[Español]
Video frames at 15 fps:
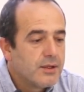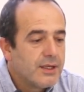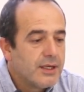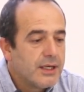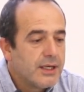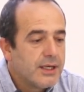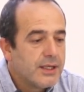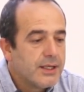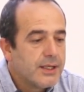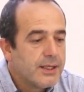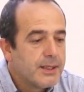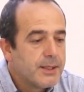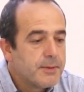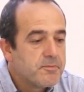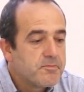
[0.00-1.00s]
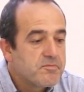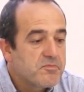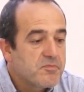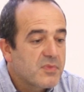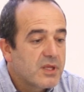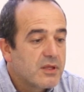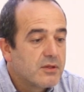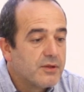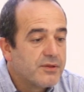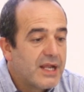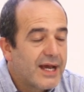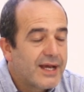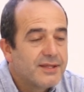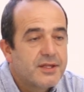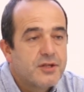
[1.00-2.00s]
eh, donde
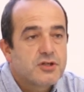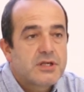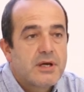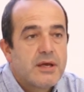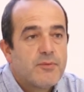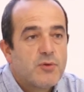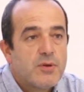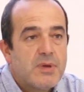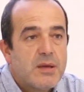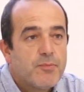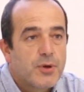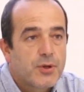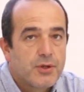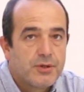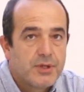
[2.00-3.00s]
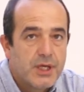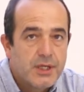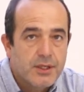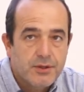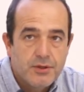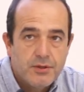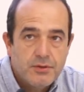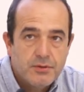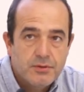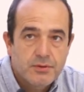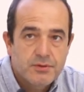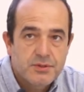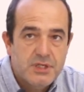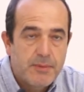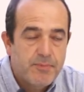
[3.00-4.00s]
la gente no sabe muy bien por dónde ir, ¿no?
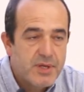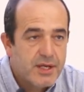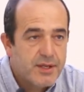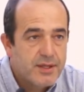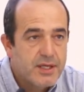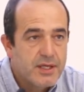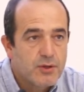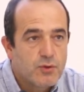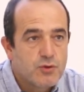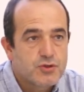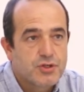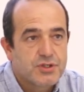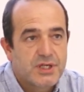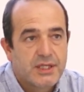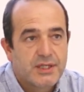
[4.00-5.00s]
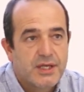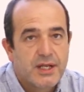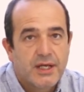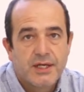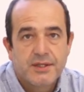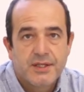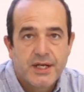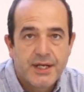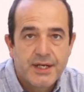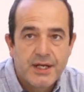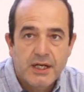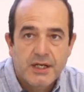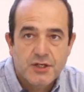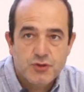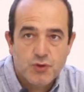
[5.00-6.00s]
Se pierde, incluso se tiene que entrar en
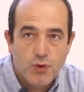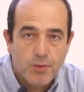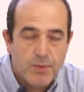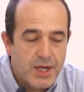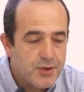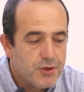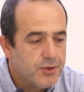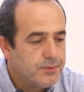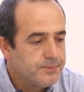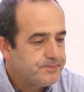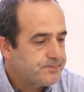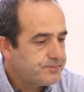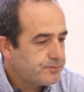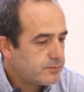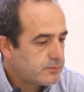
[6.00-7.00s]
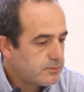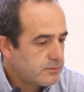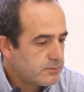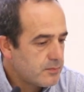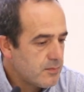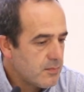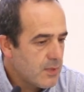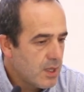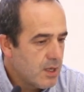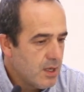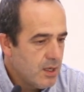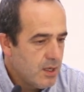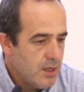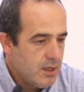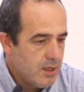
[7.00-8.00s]
el casco urbano.
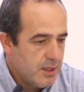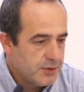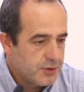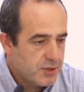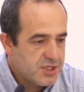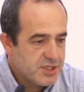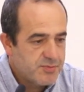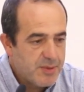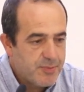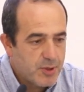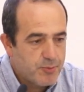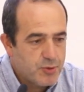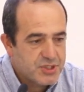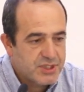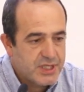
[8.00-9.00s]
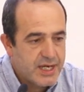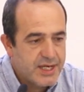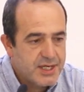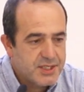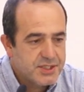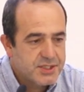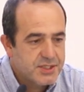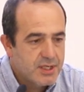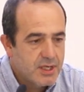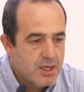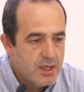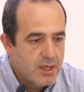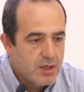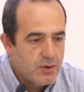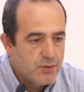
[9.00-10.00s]
Entonces mi propuesta es
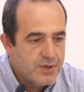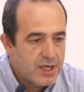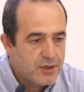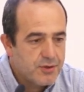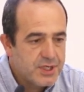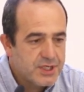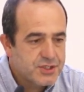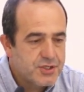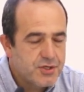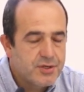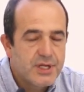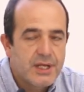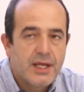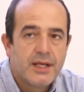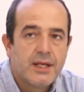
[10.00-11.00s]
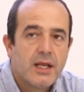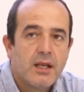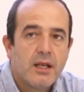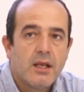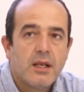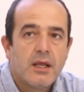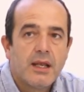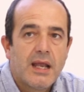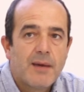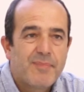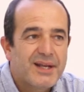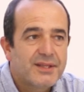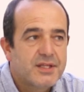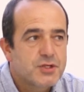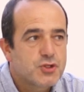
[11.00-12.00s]
una conexión en, la
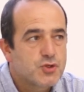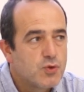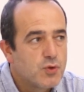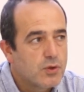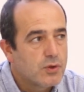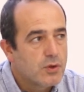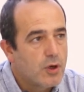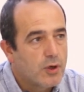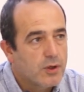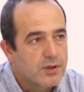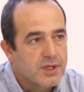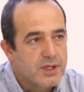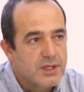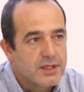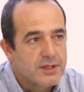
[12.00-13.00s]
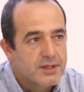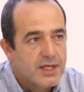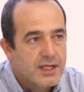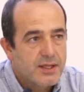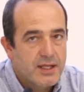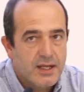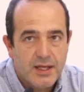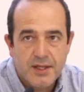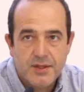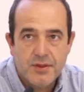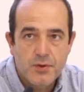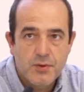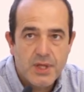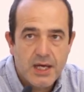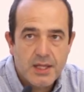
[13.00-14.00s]
parte sur-occidental de la
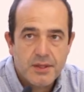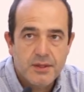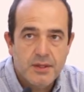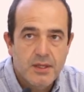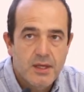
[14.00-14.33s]
ciudad